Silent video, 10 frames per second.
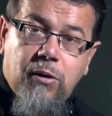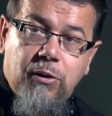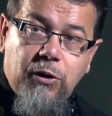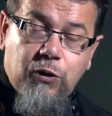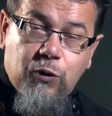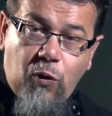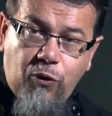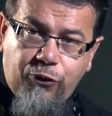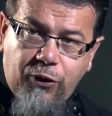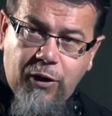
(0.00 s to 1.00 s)
и
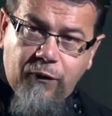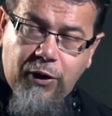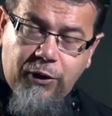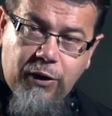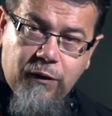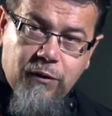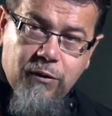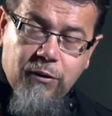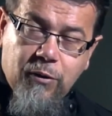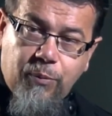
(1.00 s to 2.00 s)
тоже говорит
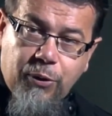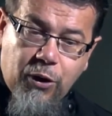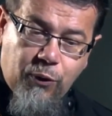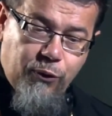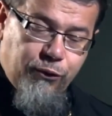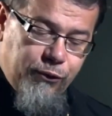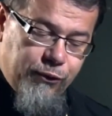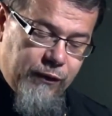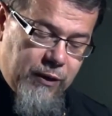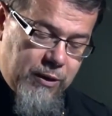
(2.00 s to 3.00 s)

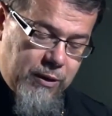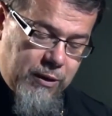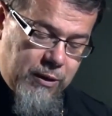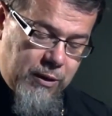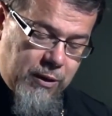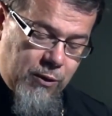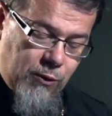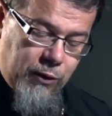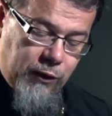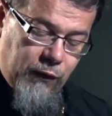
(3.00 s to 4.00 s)
пророчество
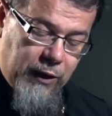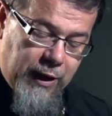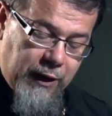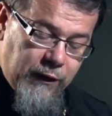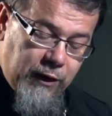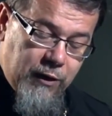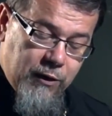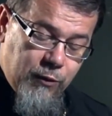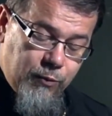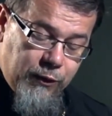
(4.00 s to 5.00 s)
о явлении
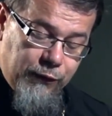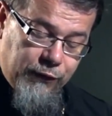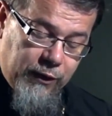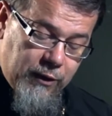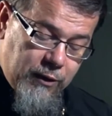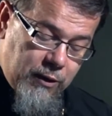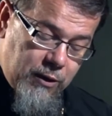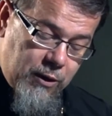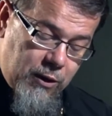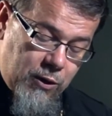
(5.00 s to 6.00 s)
Мессии.
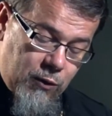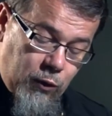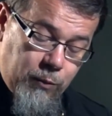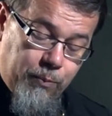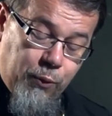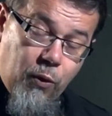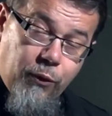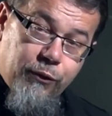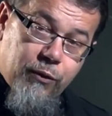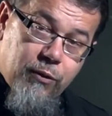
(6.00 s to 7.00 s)
Он
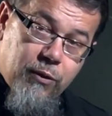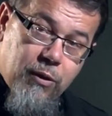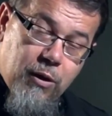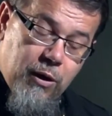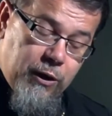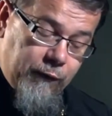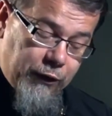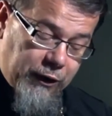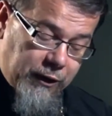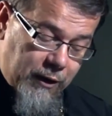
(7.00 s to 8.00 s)
понял, и вот
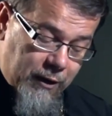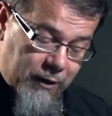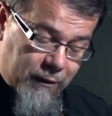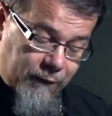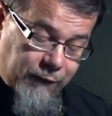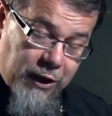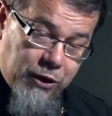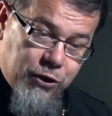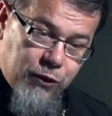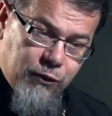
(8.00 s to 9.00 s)
эти
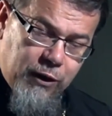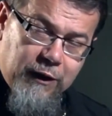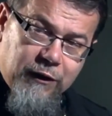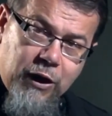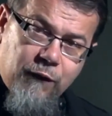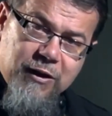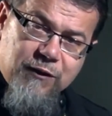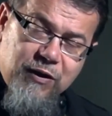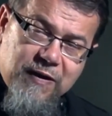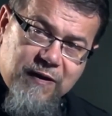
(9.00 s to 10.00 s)
вещи, он говорит, ты
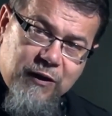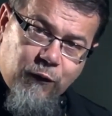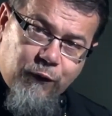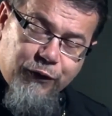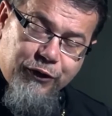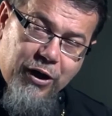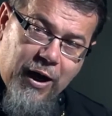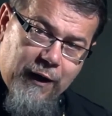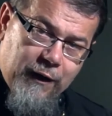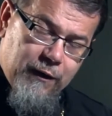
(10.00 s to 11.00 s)
возвестил
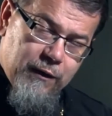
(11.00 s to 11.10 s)
вдаль,